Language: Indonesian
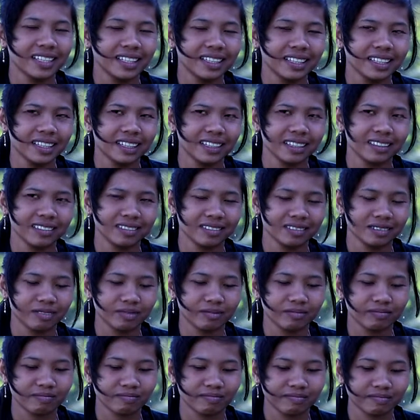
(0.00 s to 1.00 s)
yang
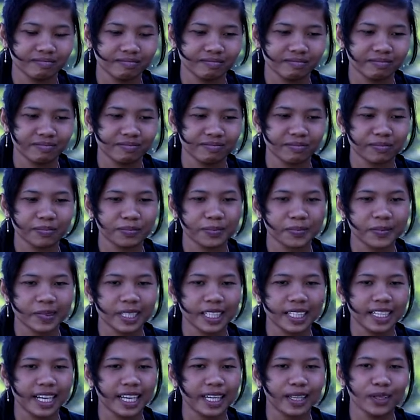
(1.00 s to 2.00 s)

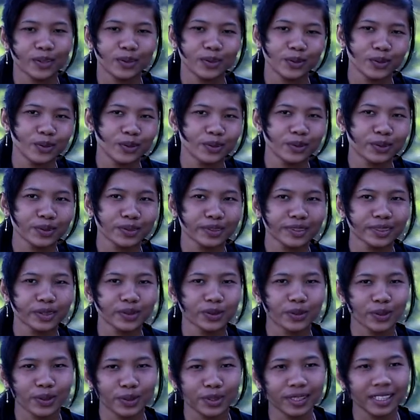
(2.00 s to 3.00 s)
naik gunung
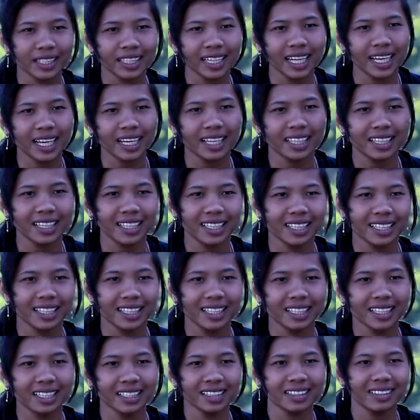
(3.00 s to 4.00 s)
turun
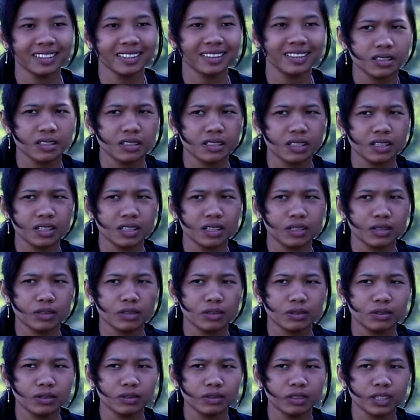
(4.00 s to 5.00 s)
lagi
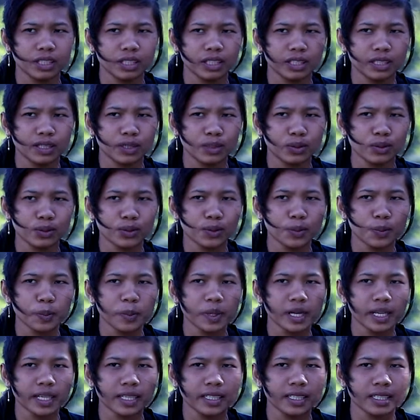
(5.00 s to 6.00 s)
kalau dari
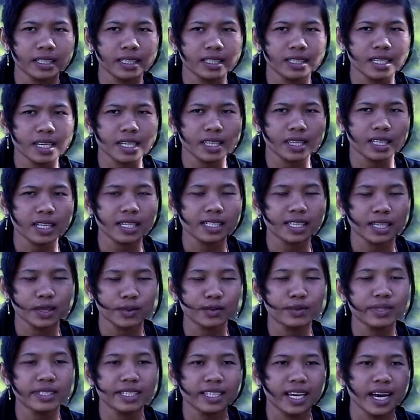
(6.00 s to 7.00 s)
rumah ya sekitar
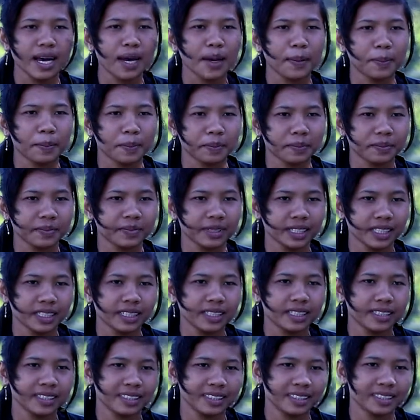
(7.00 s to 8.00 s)
satu jam lah
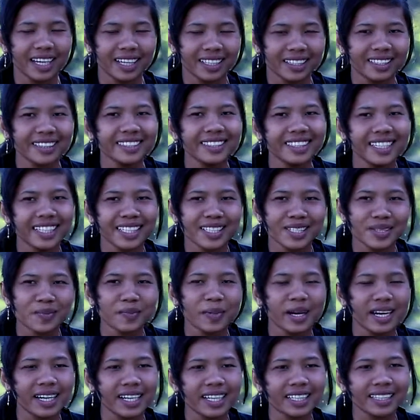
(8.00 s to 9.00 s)
ya
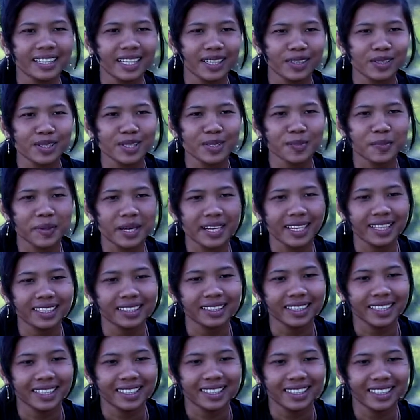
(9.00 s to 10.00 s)
semangat harus
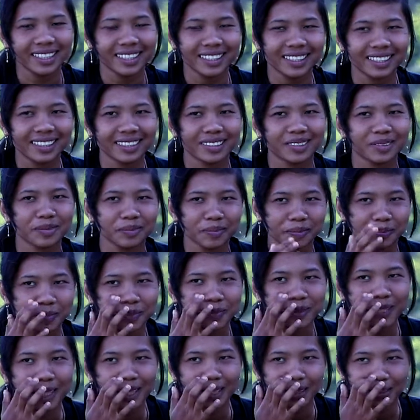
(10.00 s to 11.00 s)
semangat karena
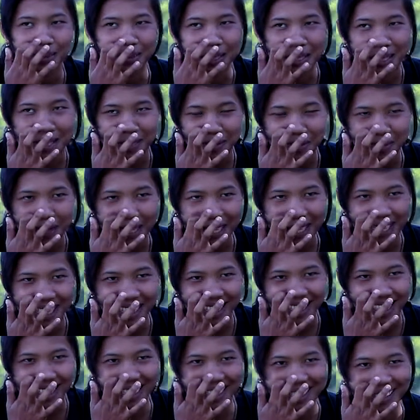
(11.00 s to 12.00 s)
kalau nggak
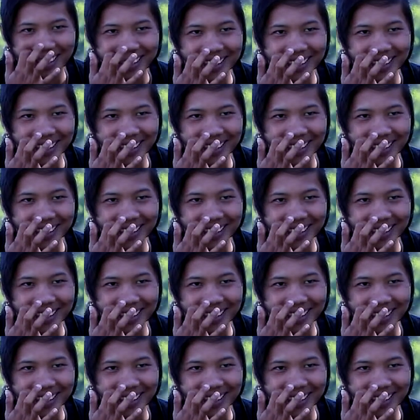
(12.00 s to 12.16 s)
semangat ya